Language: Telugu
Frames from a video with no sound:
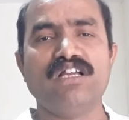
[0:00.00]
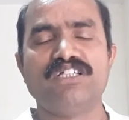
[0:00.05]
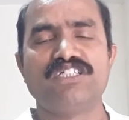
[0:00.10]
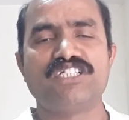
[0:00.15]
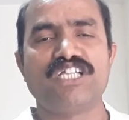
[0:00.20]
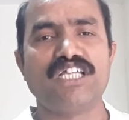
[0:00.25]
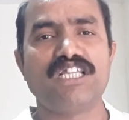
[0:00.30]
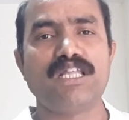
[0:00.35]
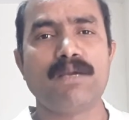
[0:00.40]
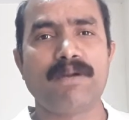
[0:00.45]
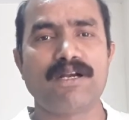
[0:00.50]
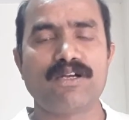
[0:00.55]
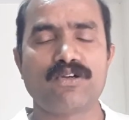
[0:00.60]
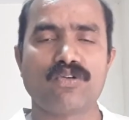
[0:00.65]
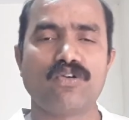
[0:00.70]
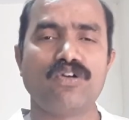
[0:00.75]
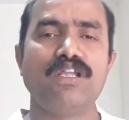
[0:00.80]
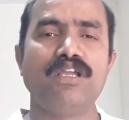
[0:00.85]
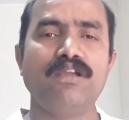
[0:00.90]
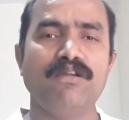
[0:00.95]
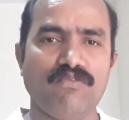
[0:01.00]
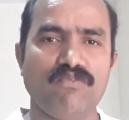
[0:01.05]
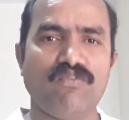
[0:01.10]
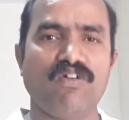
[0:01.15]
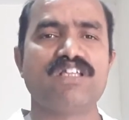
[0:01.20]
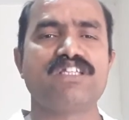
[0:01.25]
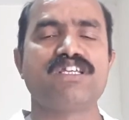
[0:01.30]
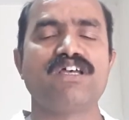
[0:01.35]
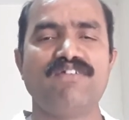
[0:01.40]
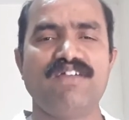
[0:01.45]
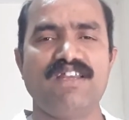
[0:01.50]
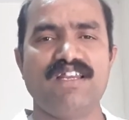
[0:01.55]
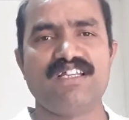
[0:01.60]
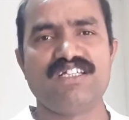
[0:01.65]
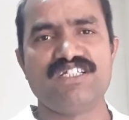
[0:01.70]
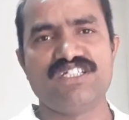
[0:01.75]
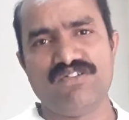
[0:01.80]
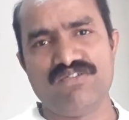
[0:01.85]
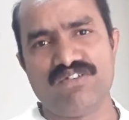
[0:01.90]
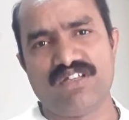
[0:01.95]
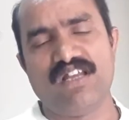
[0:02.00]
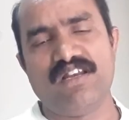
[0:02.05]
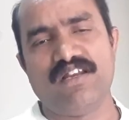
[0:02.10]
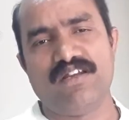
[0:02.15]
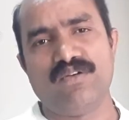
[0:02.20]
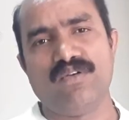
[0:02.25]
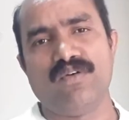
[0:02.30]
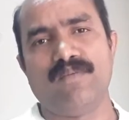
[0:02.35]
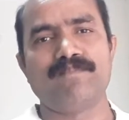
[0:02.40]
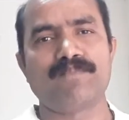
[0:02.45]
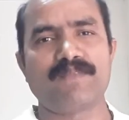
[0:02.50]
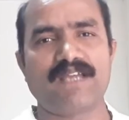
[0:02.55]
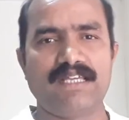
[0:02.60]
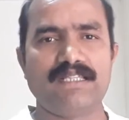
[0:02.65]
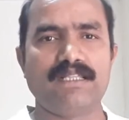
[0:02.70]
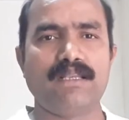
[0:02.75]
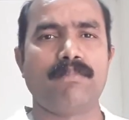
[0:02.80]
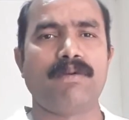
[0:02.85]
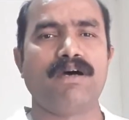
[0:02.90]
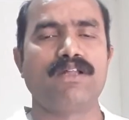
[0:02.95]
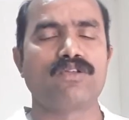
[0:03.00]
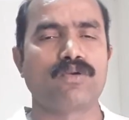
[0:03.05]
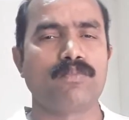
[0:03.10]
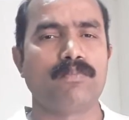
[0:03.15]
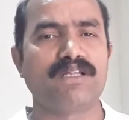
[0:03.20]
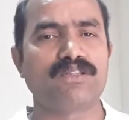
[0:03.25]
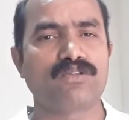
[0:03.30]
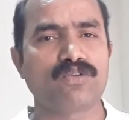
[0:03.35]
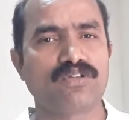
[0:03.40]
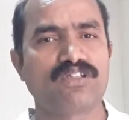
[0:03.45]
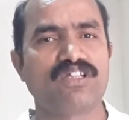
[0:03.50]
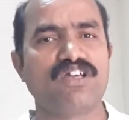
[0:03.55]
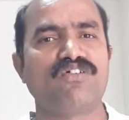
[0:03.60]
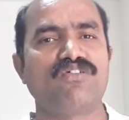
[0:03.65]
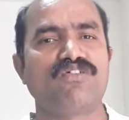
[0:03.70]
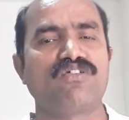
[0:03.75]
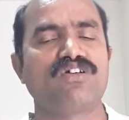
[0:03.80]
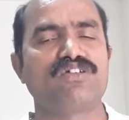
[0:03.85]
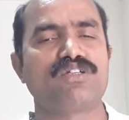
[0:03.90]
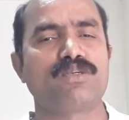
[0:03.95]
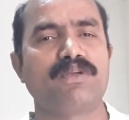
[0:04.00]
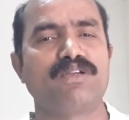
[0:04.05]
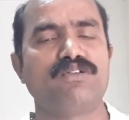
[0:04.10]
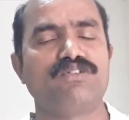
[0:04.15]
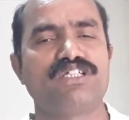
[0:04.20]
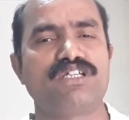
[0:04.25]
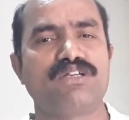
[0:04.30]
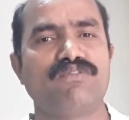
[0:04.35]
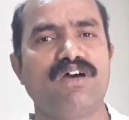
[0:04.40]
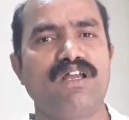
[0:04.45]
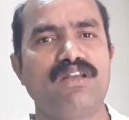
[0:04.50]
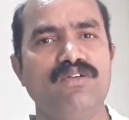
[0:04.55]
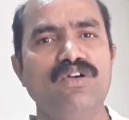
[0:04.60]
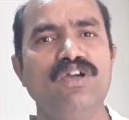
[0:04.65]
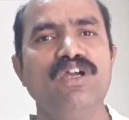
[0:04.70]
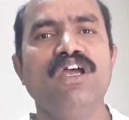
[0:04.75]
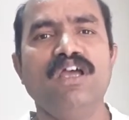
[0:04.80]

చేత పట్టుకొని వలస వెళ్ళిన జీవితాలు ఎన్నో హైదరాబాద్కు బతుకు తెరువు కోసం వచ్చిన వాళ్ళు